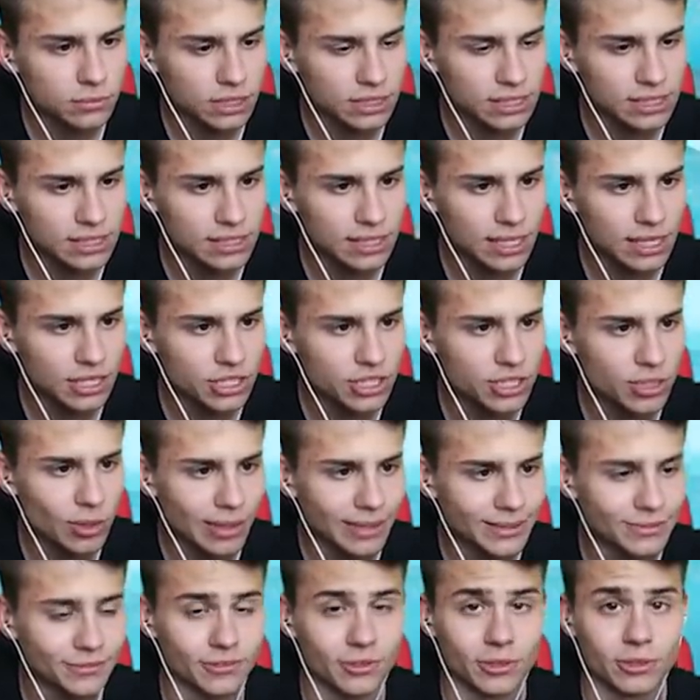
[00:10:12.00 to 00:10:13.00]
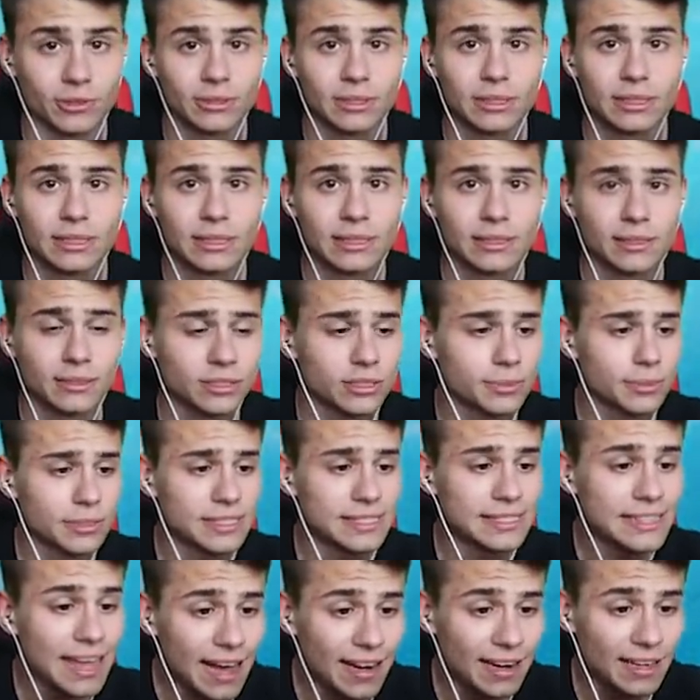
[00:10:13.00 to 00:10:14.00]
jest strasznie łatwo. Żeby
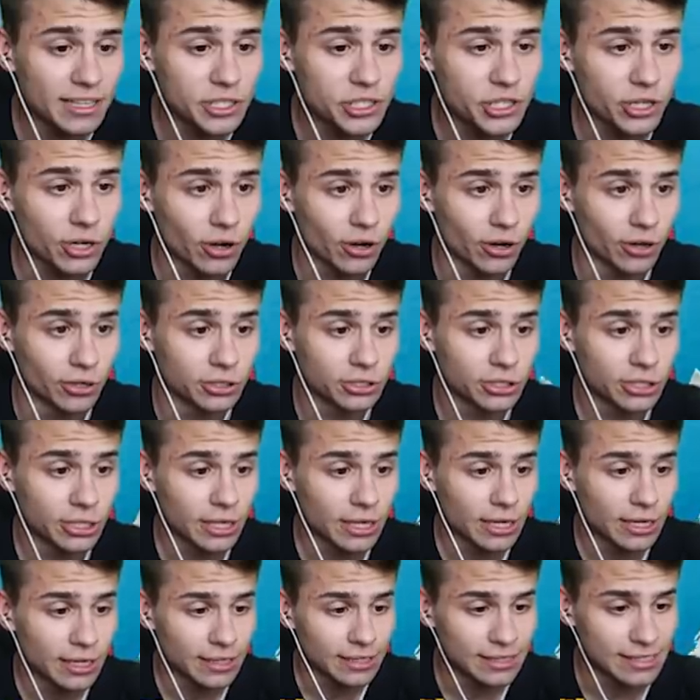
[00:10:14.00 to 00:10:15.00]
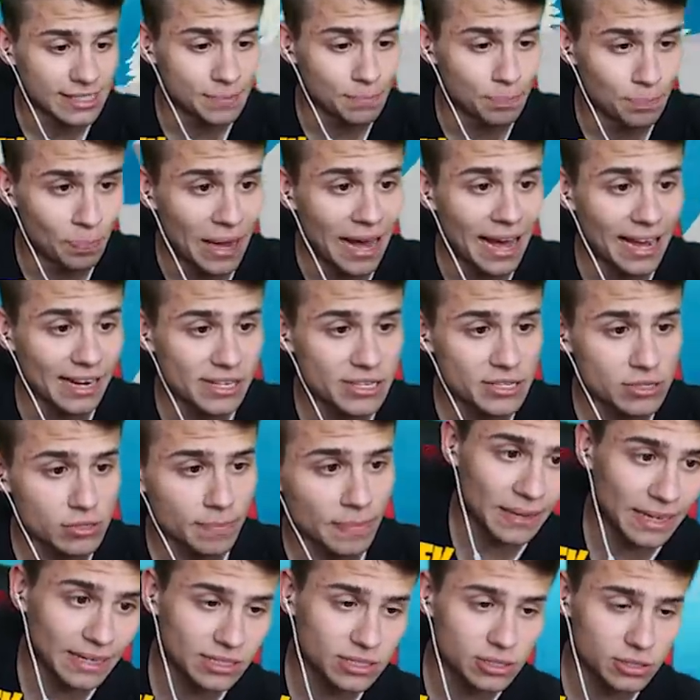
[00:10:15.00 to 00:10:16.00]
znaleźć kogoś, jest bardzo,
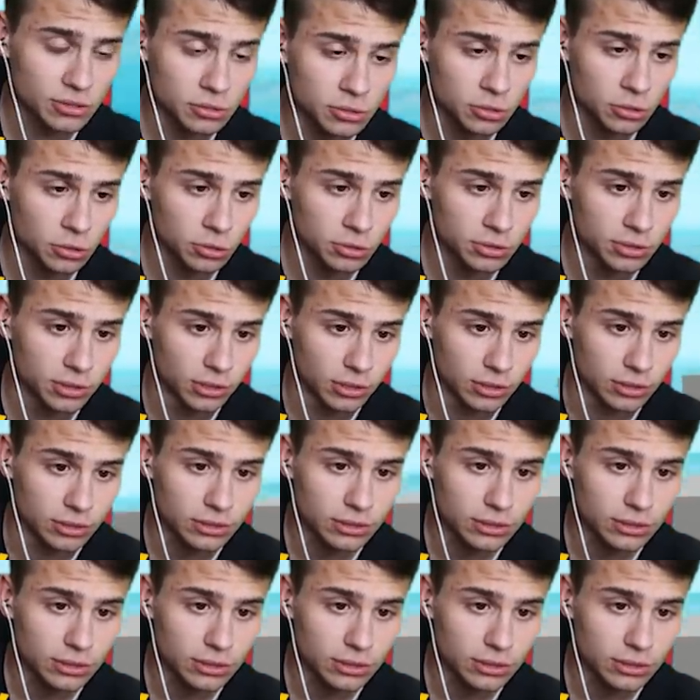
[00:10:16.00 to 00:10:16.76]
bardzo trudno.